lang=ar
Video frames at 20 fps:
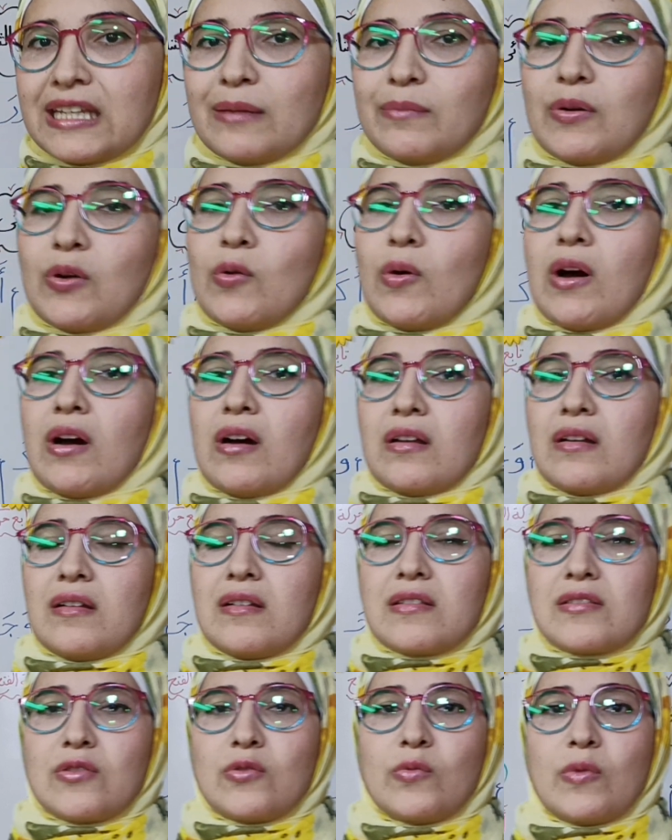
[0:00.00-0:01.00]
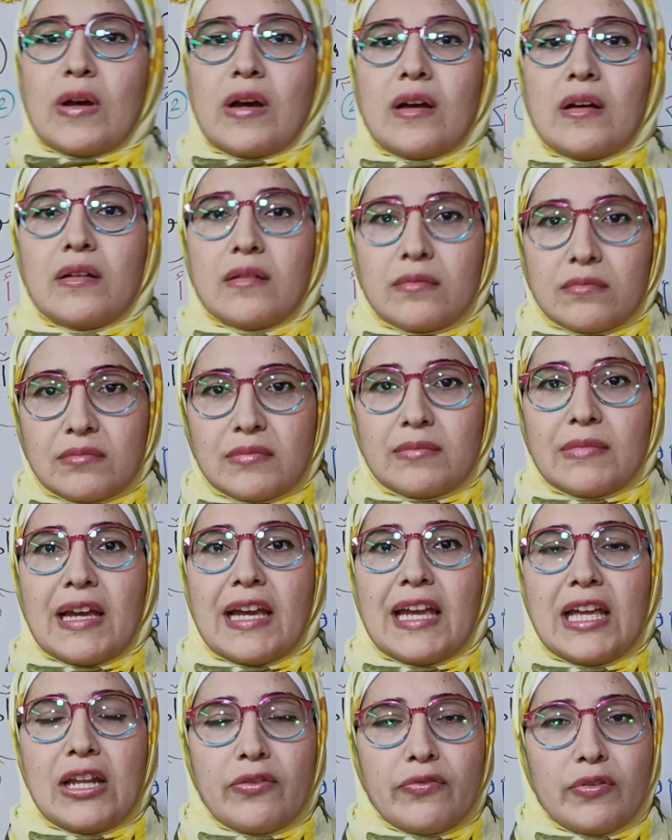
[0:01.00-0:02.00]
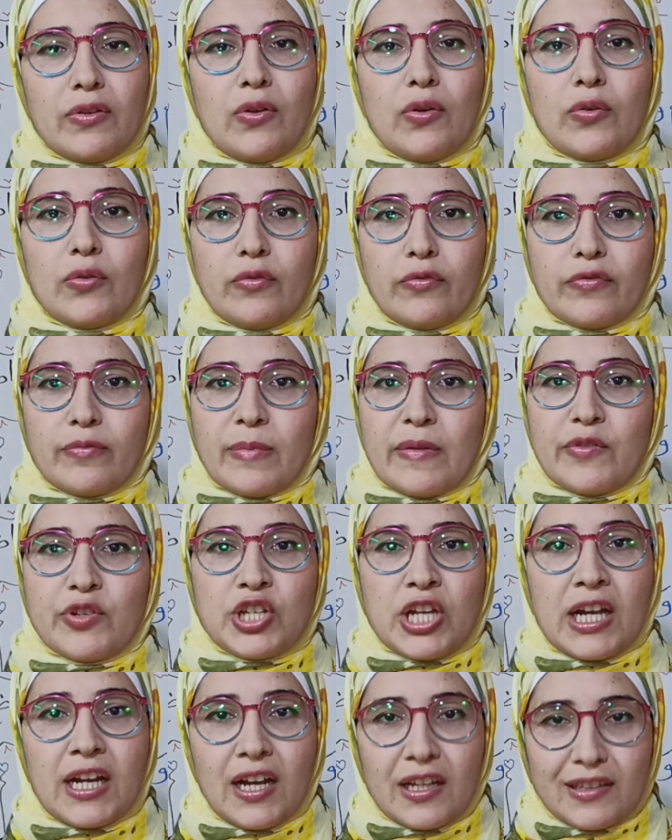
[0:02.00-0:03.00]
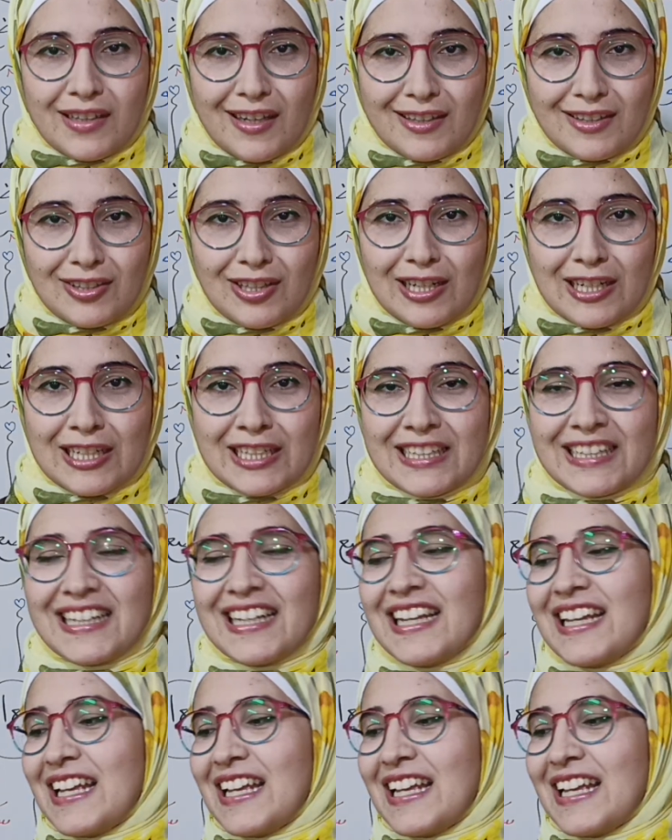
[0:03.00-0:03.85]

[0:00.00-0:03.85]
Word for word: يبقى هو خلاص هو عارف الحروف مفيش حاجه هتعطلني